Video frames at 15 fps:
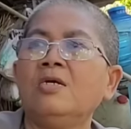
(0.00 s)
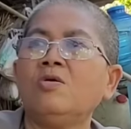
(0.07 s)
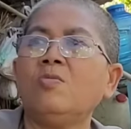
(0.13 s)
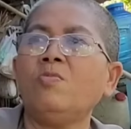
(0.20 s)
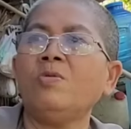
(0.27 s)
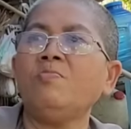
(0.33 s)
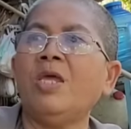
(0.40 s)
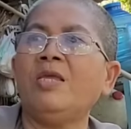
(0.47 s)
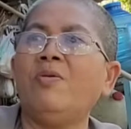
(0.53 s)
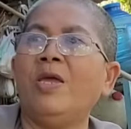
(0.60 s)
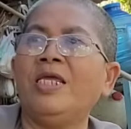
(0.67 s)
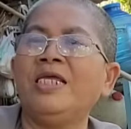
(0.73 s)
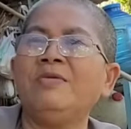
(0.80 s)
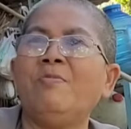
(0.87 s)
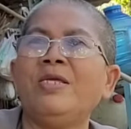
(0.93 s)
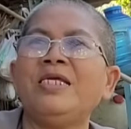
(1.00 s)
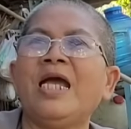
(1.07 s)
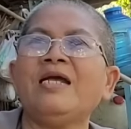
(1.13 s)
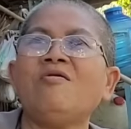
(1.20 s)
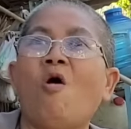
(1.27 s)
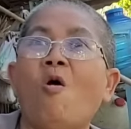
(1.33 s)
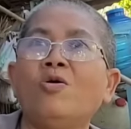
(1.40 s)
con bánh mì bị, bị
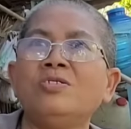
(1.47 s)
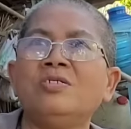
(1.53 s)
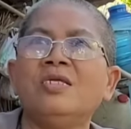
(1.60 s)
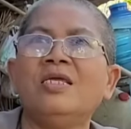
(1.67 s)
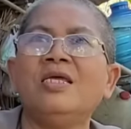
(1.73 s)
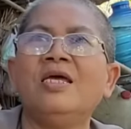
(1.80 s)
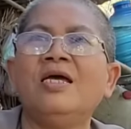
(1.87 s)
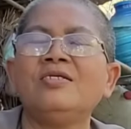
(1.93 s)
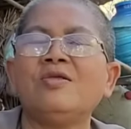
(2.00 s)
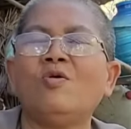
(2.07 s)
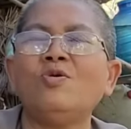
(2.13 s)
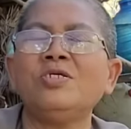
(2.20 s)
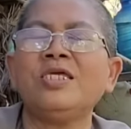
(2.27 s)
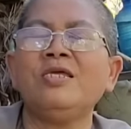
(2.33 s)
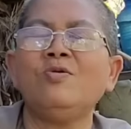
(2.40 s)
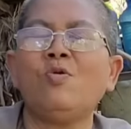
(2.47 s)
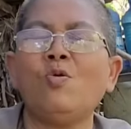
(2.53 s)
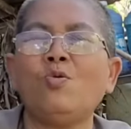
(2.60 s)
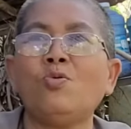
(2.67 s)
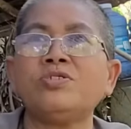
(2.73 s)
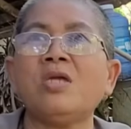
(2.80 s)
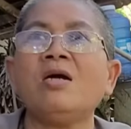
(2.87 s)
gắn rồi cho nó kêu
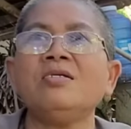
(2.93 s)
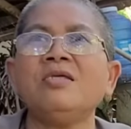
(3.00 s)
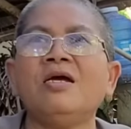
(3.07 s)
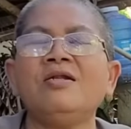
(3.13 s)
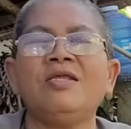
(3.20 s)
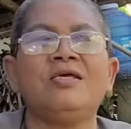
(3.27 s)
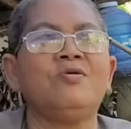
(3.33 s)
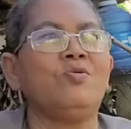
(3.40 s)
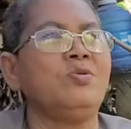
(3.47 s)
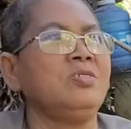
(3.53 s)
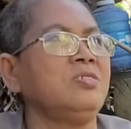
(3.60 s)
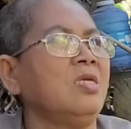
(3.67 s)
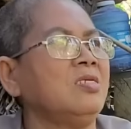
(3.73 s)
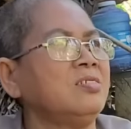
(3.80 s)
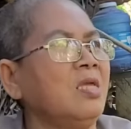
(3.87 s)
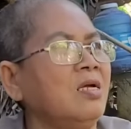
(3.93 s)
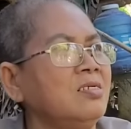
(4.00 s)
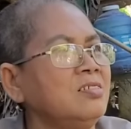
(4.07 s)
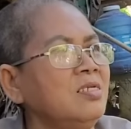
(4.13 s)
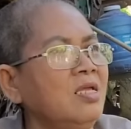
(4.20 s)
cô cô chới giới liền cô nói trời trời